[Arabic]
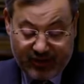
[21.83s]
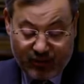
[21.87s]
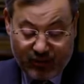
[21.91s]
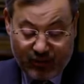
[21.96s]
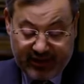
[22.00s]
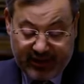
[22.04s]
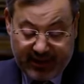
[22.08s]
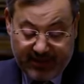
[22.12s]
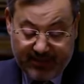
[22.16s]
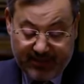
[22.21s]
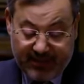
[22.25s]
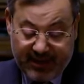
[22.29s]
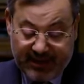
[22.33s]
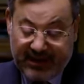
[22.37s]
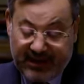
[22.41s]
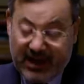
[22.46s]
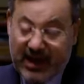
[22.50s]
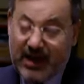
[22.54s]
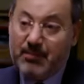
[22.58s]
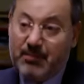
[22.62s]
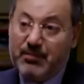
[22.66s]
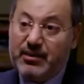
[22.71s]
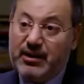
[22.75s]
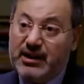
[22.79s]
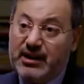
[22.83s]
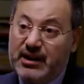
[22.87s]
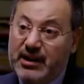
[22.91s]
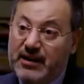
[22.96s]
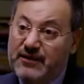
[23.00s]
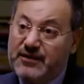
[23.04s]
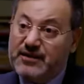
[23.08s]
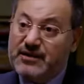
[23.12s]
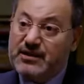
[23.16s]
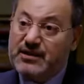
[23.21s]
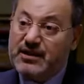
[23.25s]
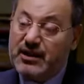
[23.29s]
وتمت عبر
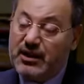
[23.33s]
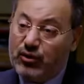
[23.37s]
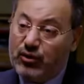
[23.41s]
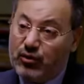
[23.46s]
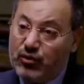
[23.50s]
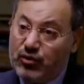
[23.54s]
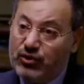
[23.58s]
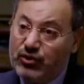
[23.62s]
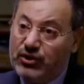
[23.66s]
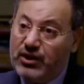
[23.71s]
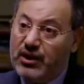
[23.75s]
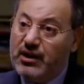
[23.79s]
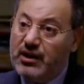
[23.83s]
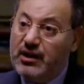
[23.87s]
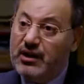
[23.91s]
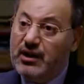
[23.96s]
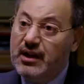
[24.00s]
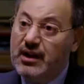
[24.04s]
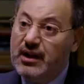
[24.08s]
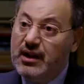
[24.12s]
نفس القضاة